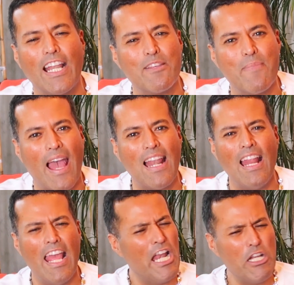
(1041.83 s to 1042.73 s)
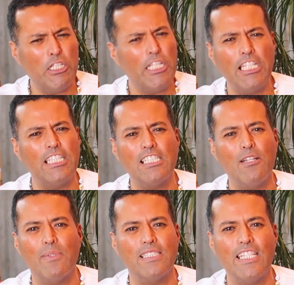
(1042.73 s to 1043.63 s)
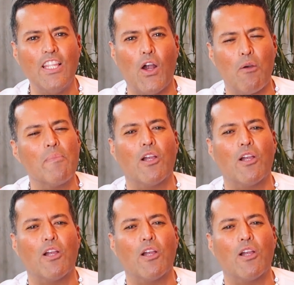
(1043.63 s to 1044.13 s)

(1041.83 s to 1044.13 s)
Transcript: animal, no te quites el vestido.